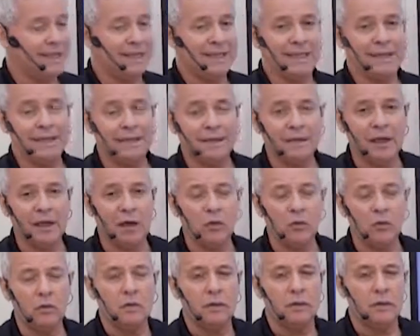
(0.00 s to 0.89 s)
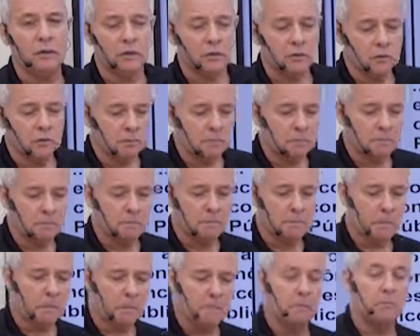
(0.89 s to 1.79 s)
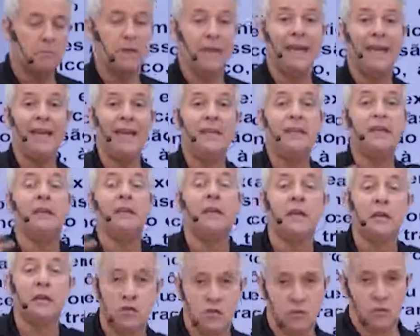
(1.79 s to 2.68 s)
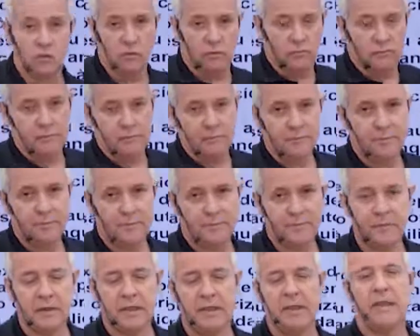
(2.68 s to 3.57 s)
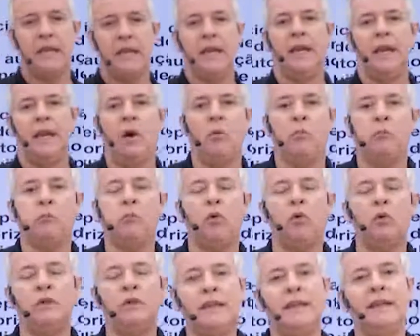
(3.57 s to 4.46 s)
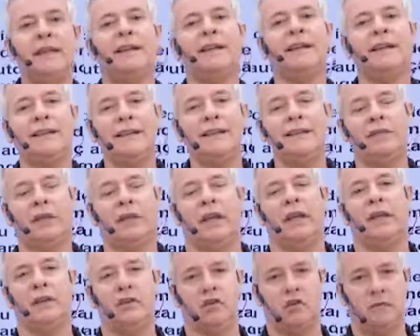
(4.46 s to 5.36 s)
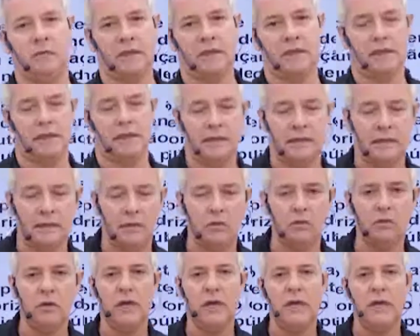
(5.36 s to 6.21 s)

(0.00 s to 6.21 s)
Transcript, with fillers: Então, em resumo, é o poder que tem a administração